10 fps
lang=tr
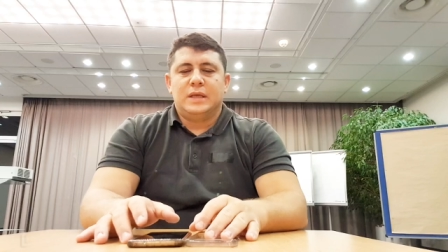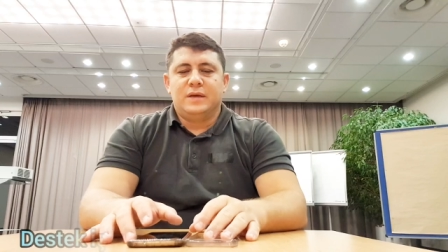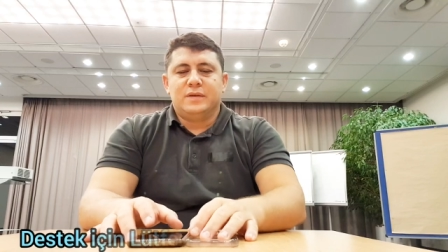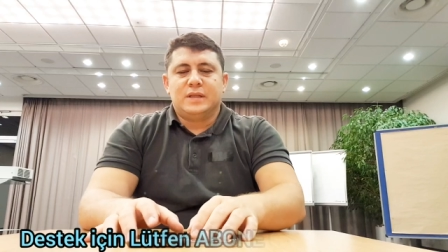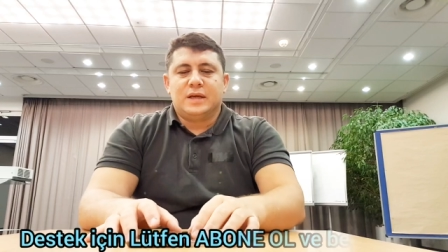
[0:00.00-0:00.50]

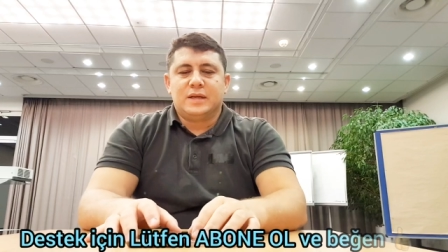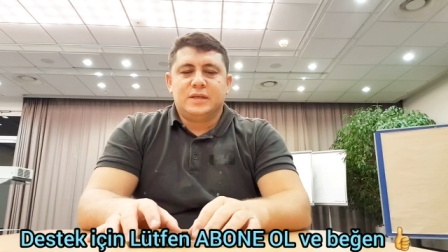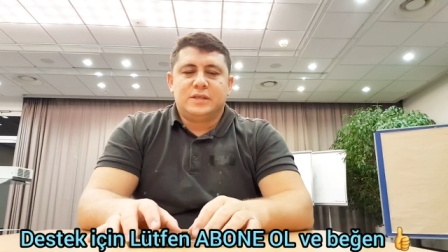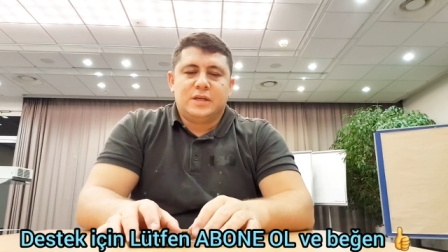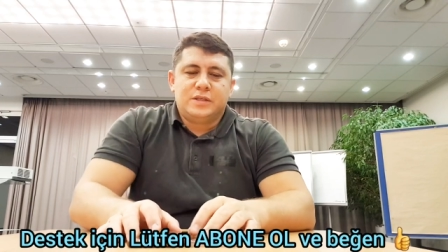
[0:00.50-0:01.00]
Evet
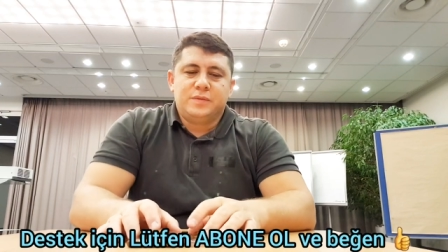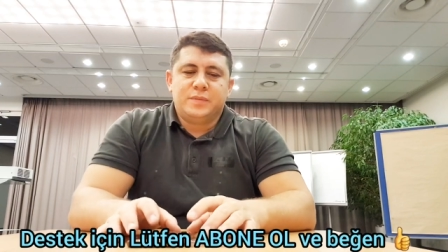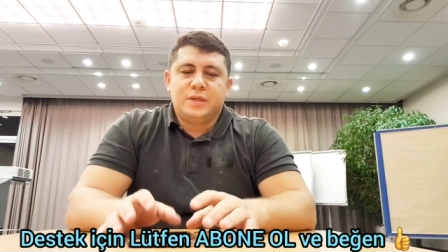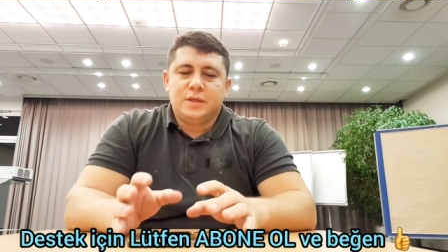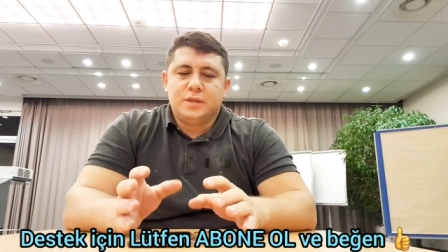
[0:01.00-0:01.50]
arkadaşlar
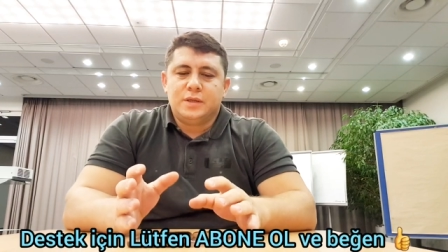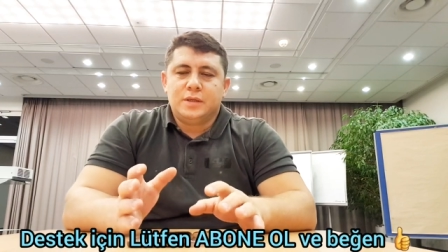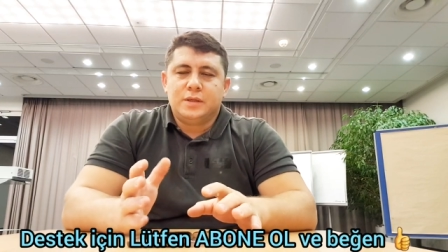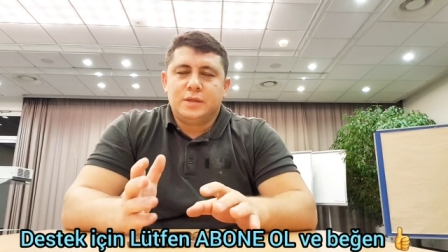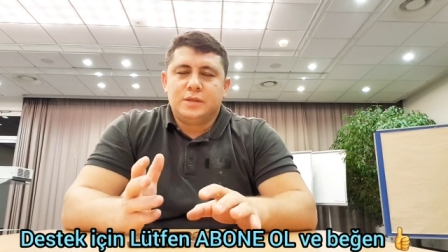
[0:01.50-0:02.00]
şimdi e,
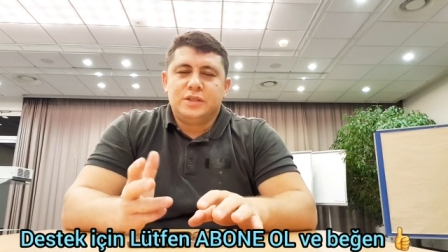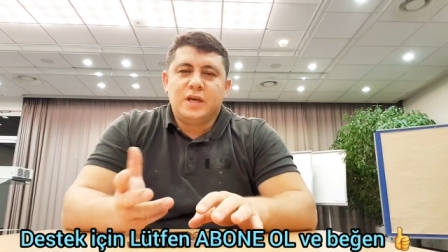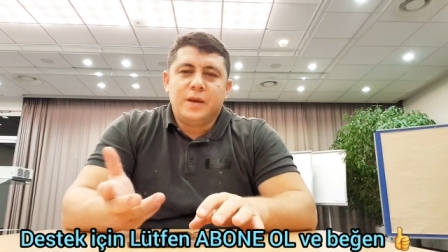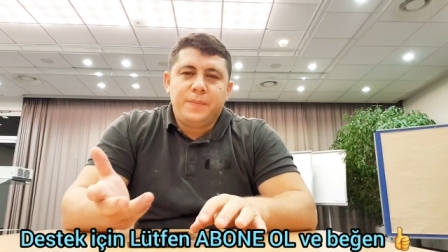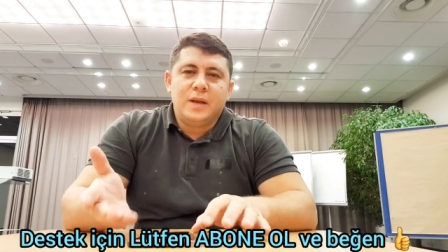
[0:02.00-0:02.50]

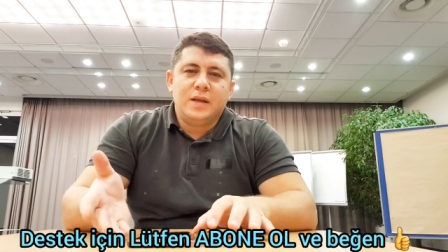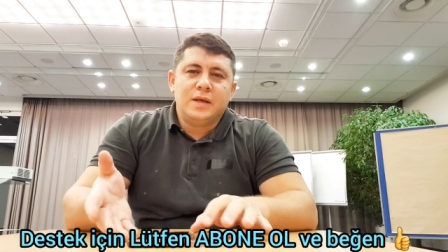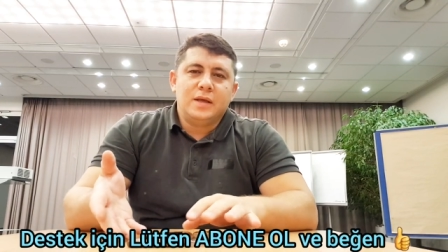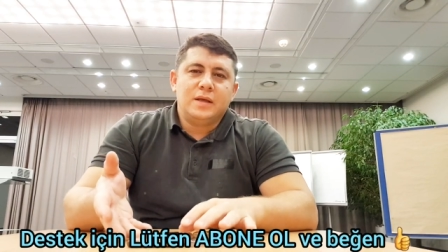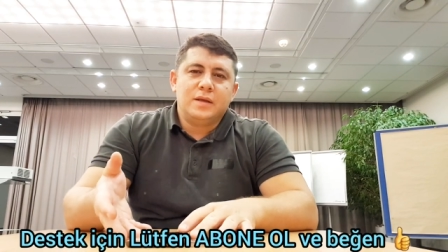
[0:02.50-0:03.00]

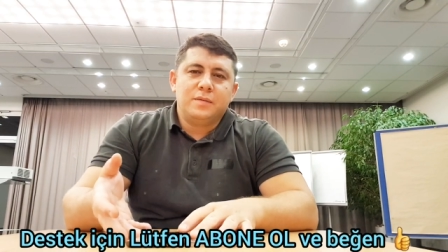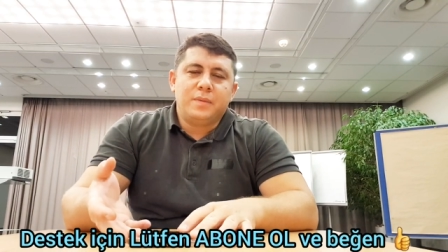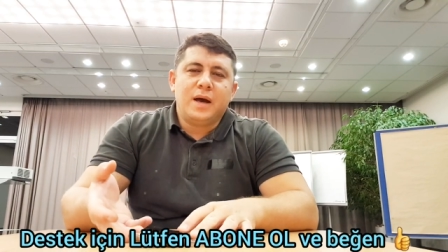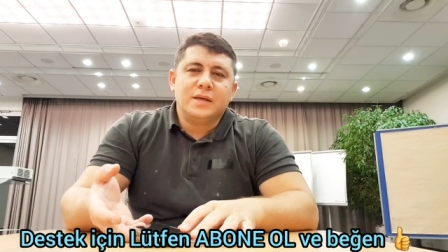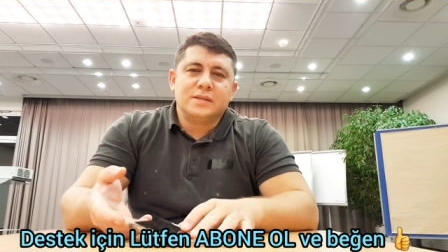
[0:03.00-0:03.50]
CHP'li
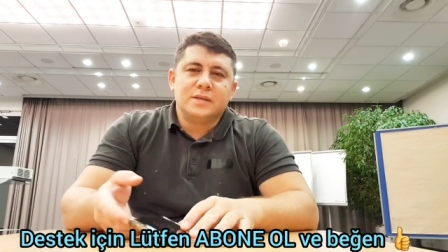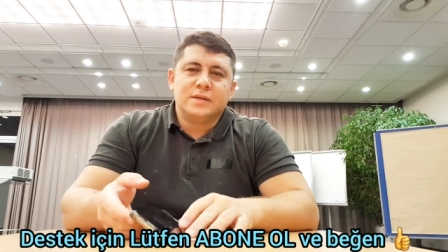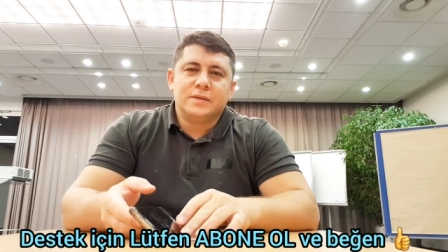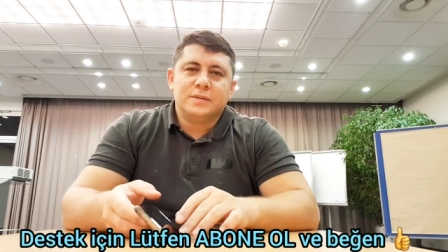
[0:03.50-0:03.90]
bazı